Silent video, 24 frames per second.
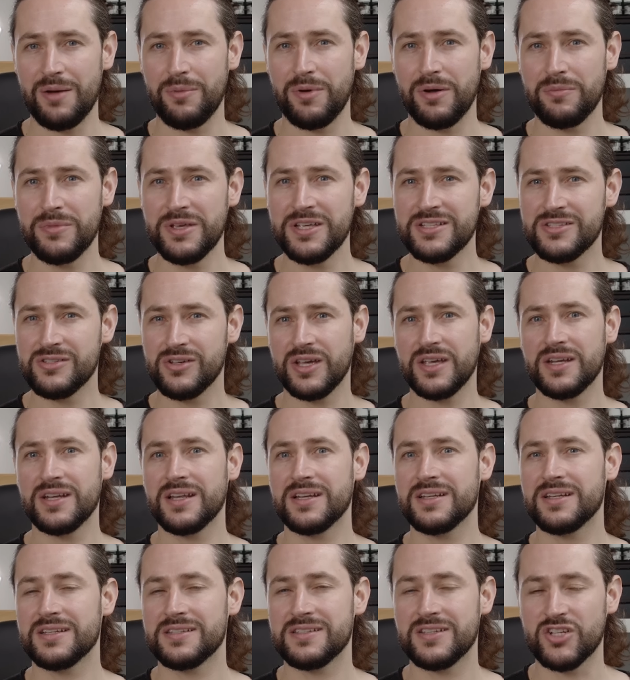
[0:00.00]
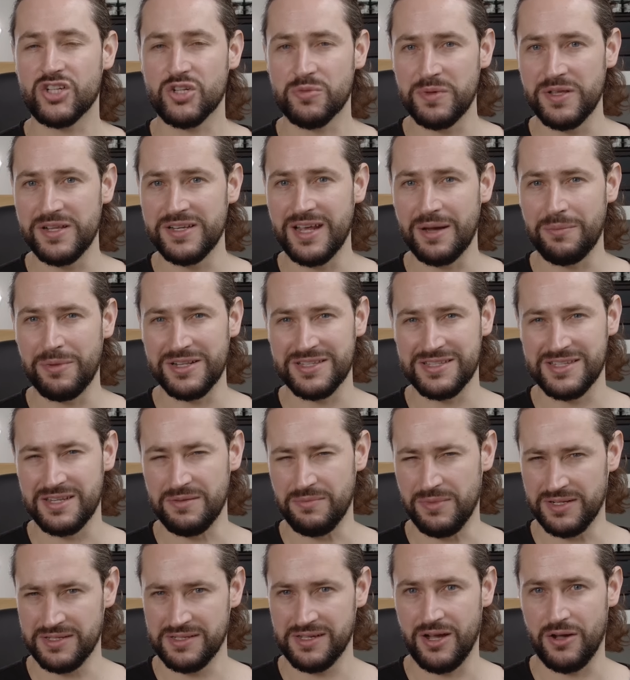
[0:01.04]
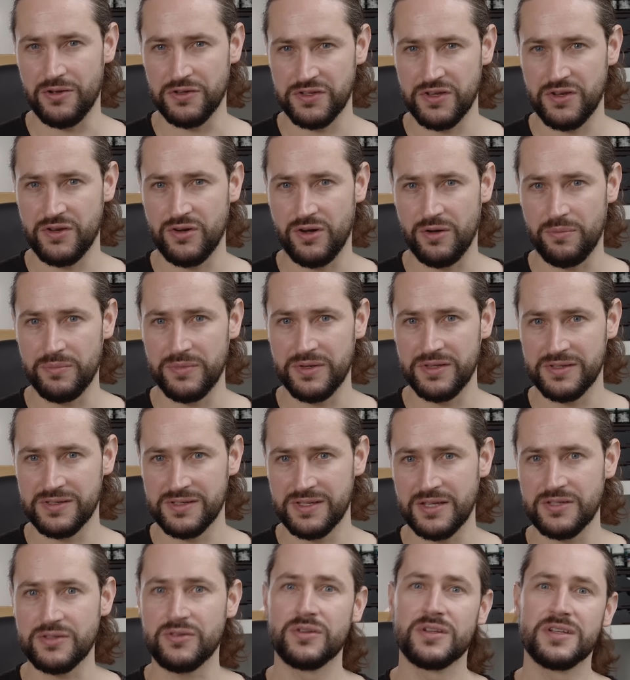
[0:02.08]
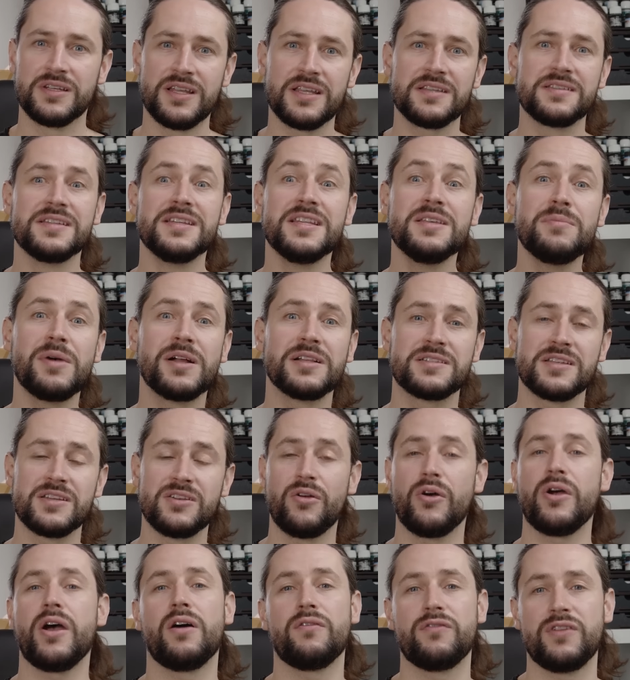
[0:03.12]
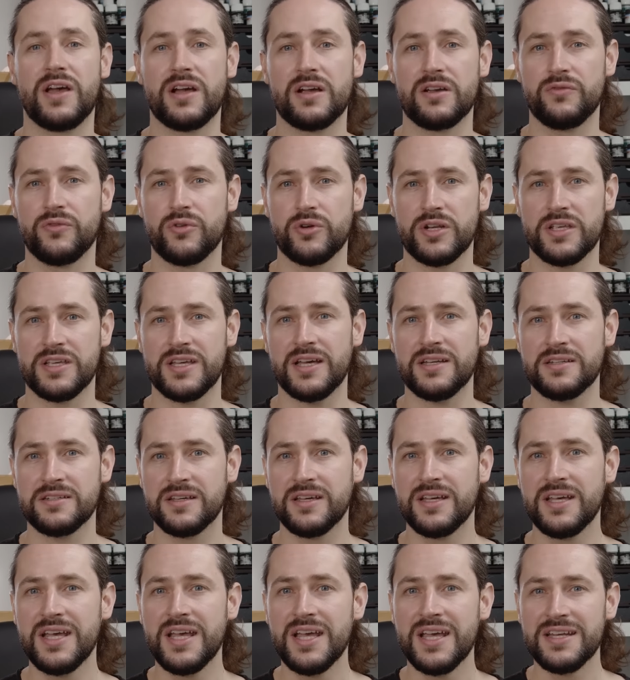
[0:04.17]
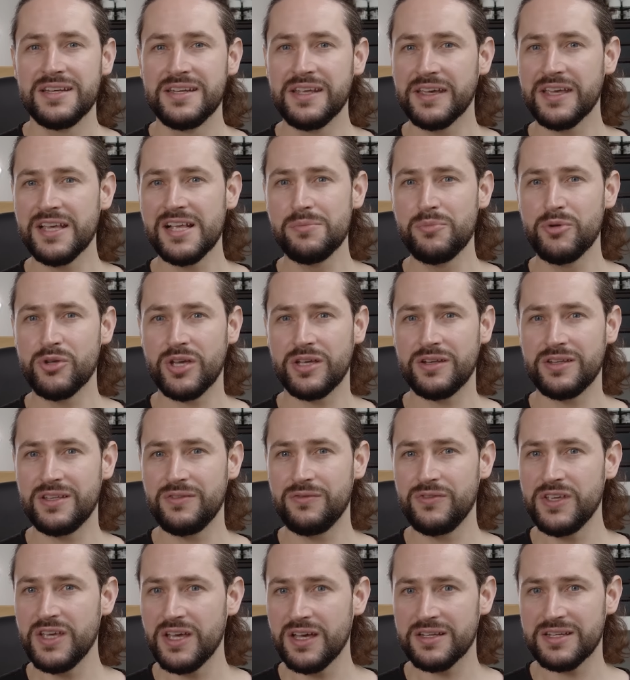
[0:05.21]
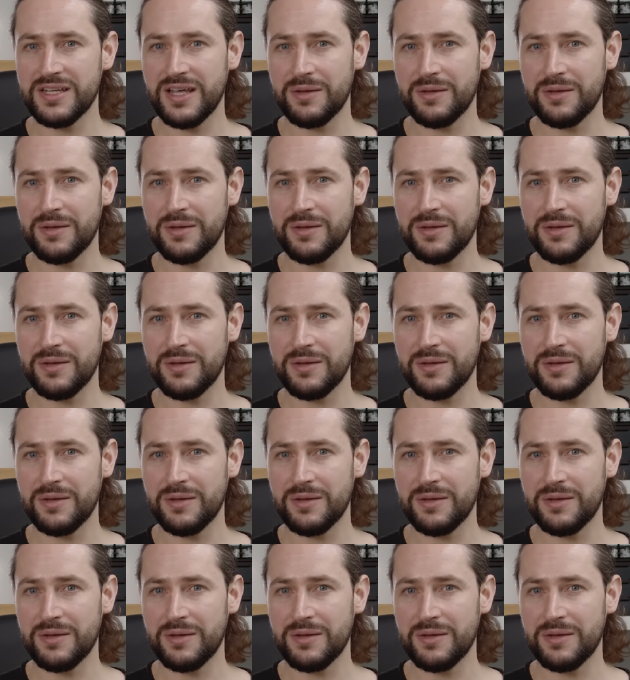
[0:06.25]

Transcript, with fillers: aber, mich zu erinnern, dass das Spiel damals niemals rausgekommen ist. Also, dass niemals die Neuauflage wirklich hatte. Die Regelbücher, die wir